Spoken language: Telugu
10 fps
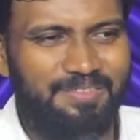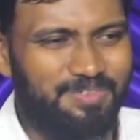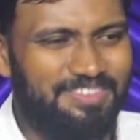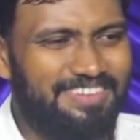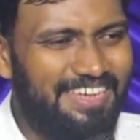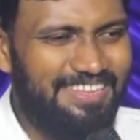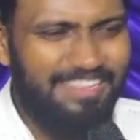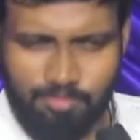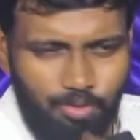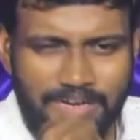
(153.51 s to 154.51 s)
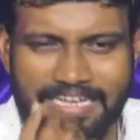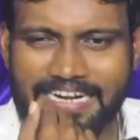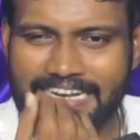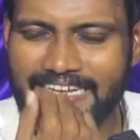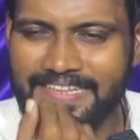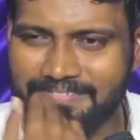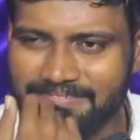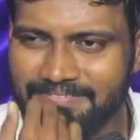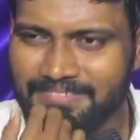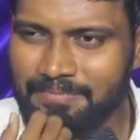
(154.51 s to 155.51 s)
వచ్చి నా దగ్గర కోరికలు అడగలేదు
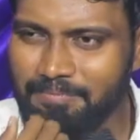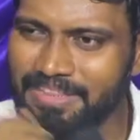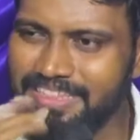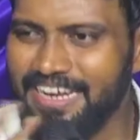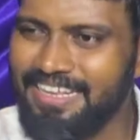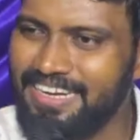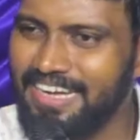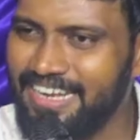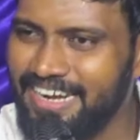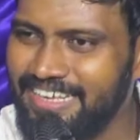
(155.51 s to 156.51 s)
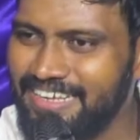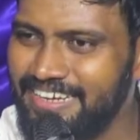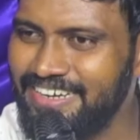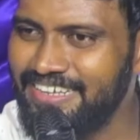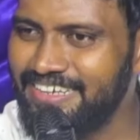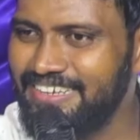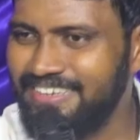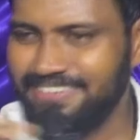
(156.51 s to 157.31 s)
మందిరానికి రాని అడిగానండి అన్న